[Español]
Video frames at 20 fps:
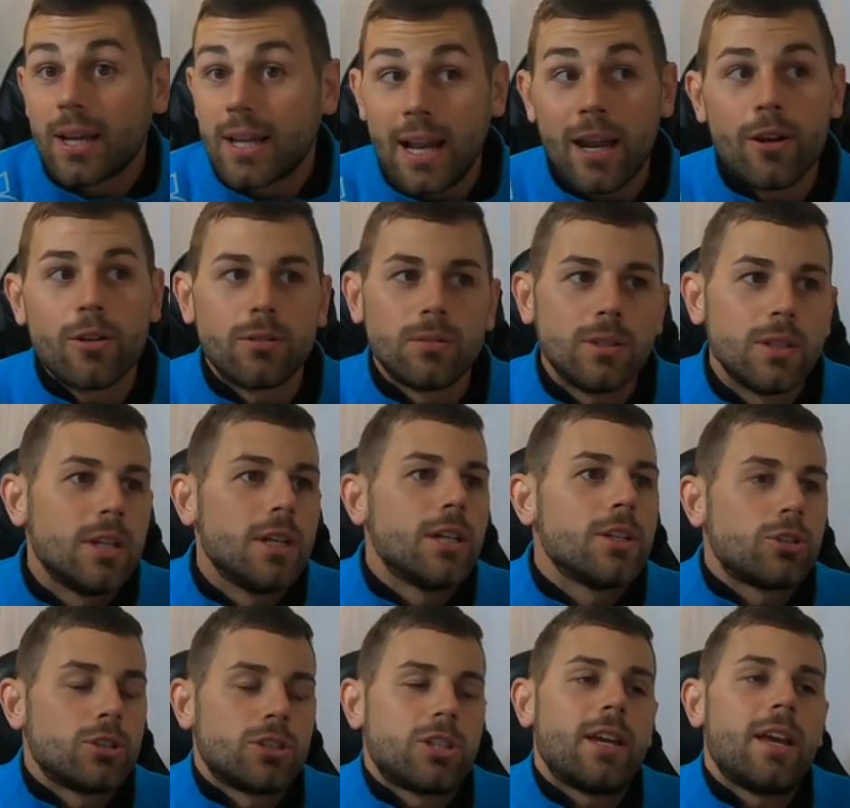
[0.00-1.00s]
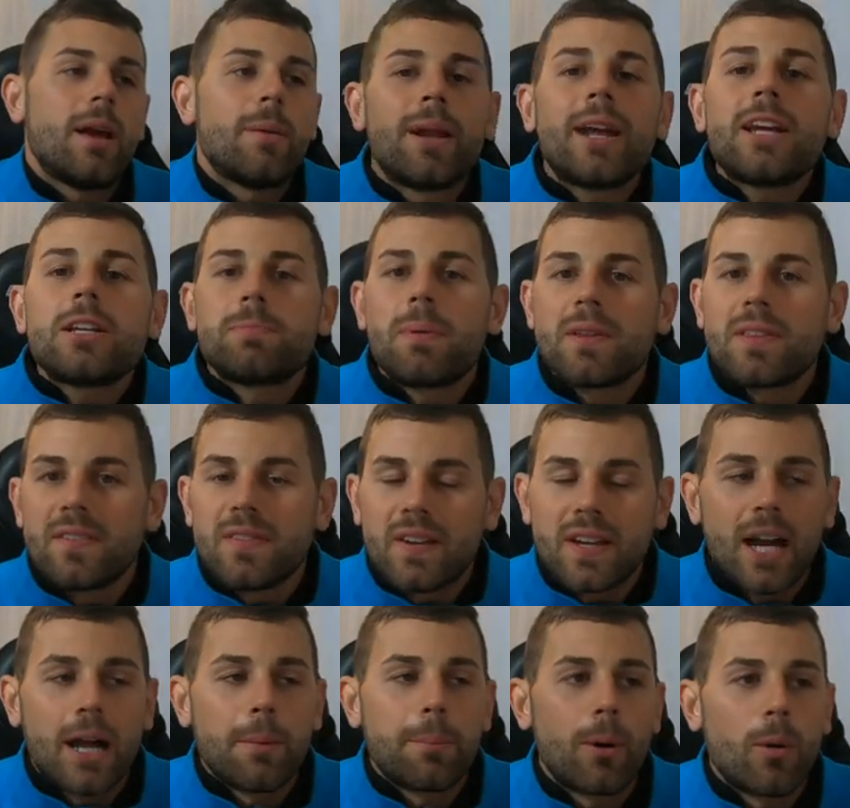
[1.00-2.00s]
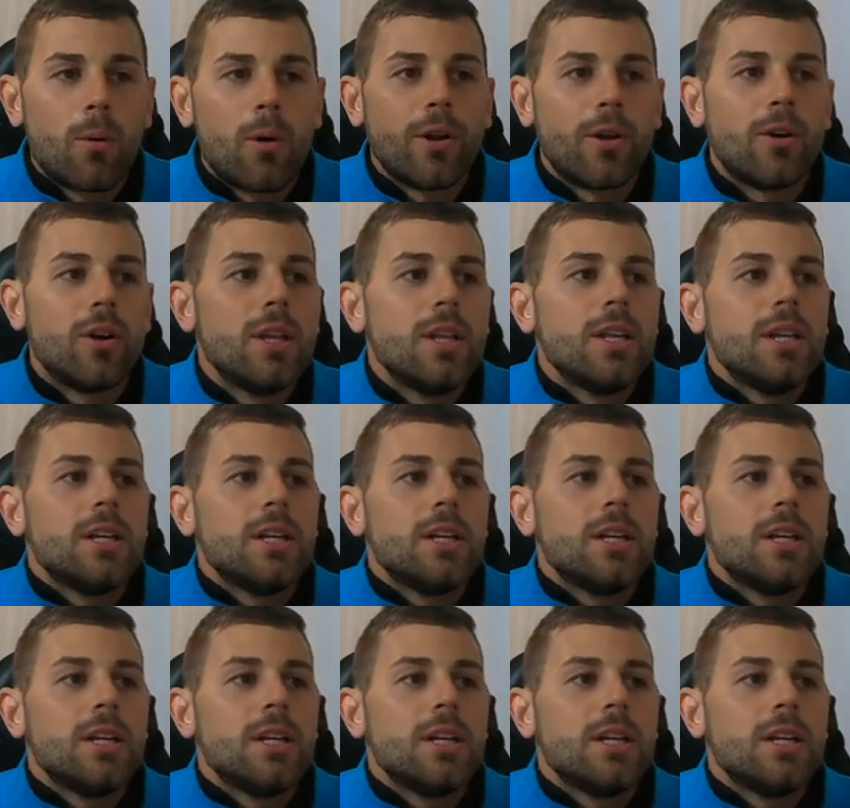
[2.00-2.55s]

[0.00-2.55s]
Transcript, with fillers: Claro, entonces ahí habría que especificar, pero bueno,